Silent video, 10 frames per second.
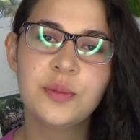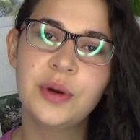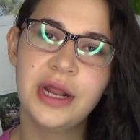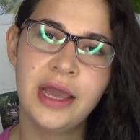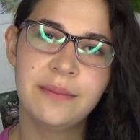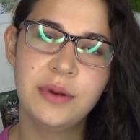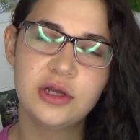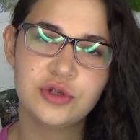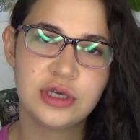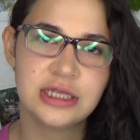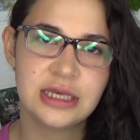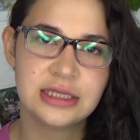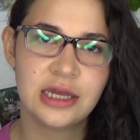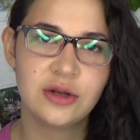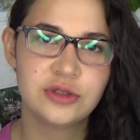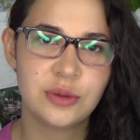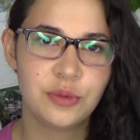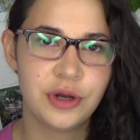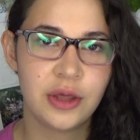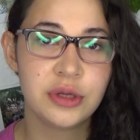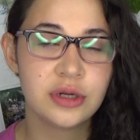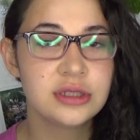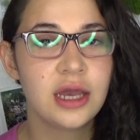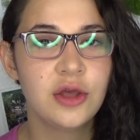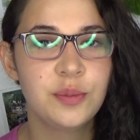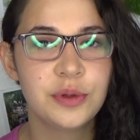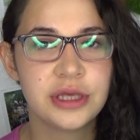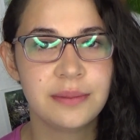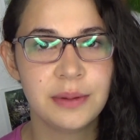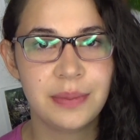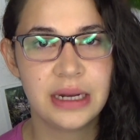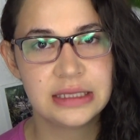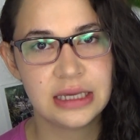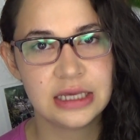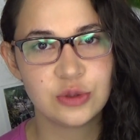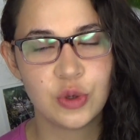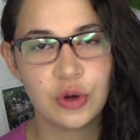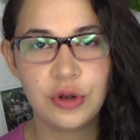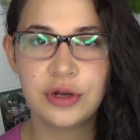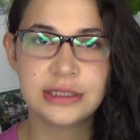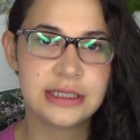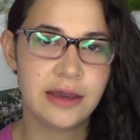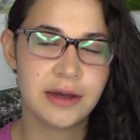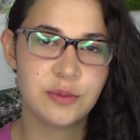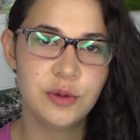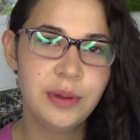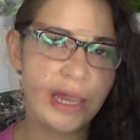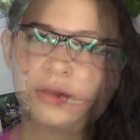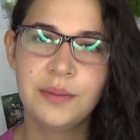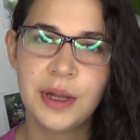Por ejemplo, yo quise hacerlos en morado y rosado porque me parece que son colores que van muy bien,